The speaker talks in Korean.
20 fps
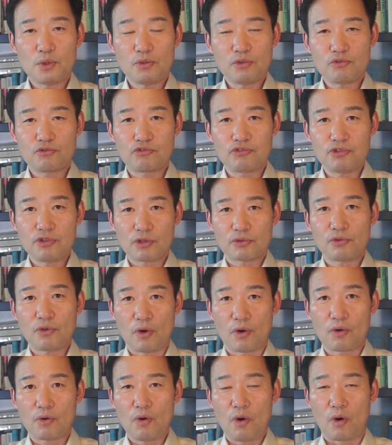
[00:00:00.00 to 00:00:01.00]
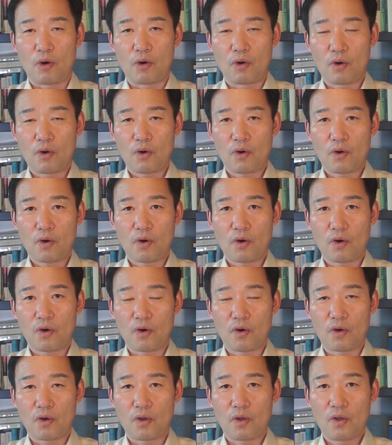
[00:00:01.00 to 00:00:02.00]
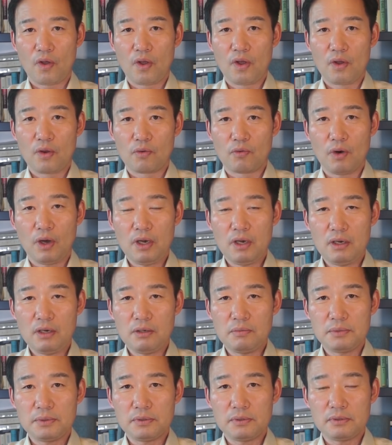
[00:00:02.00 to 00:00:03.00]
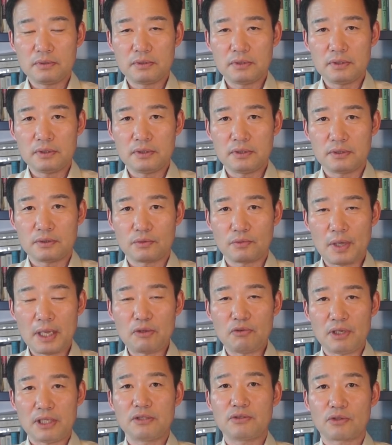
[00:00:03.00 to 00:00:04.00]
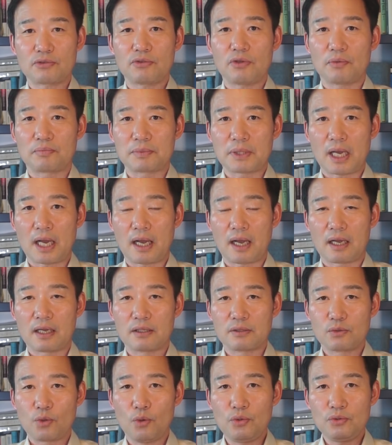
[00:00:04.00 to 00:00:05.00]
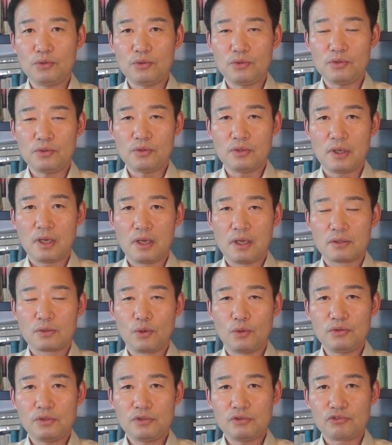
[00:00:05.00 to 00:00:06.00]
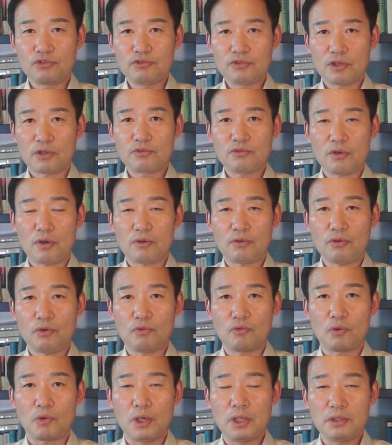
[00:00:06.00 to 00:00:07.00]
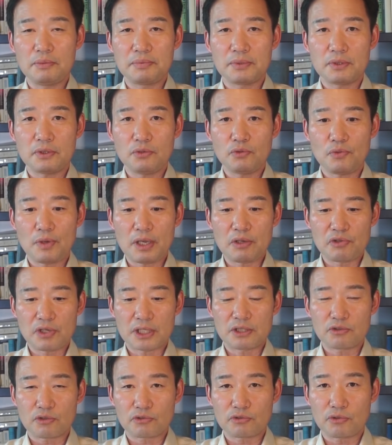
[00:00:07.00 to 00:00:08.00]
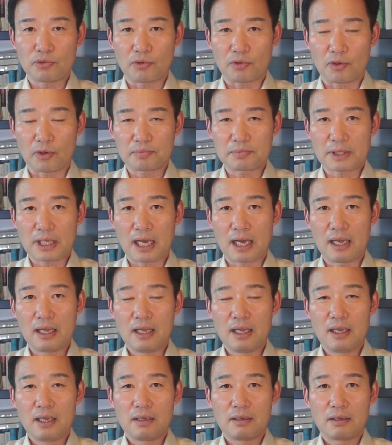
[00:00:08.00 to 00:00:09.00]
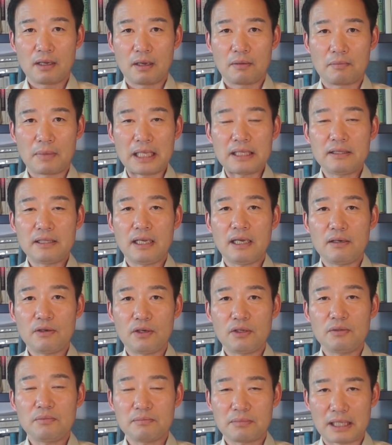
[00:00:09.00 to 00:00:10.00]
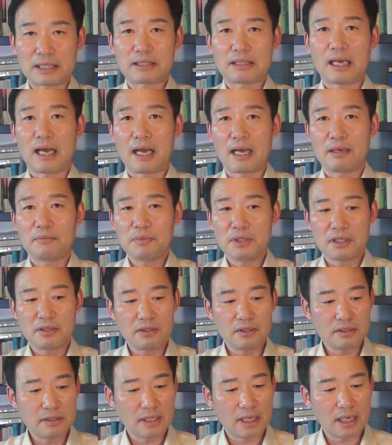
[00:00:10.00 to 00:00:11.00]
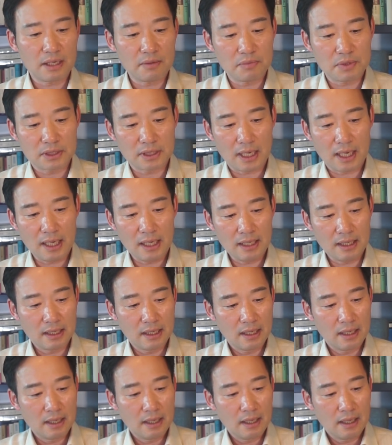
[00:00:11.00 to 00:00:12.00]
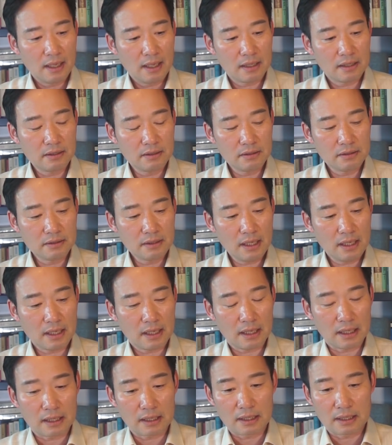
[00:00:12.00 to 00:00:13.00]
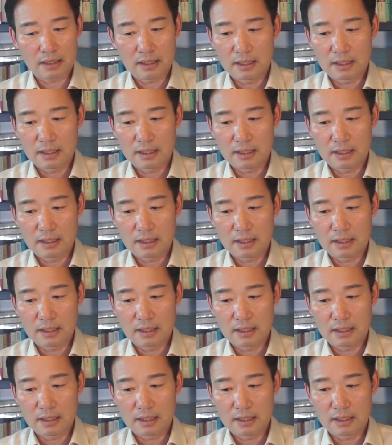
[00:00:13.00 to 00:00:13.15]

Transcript: 돈을 준 적도 없고, 어, 월북을 회유한 적도 없다. 돈, 돈을 준 적도 없고, 월북을 회유한 적도 없다. 아, 만난 거는 맞다. 뭐 이런 얘기입니다. 아, 그런데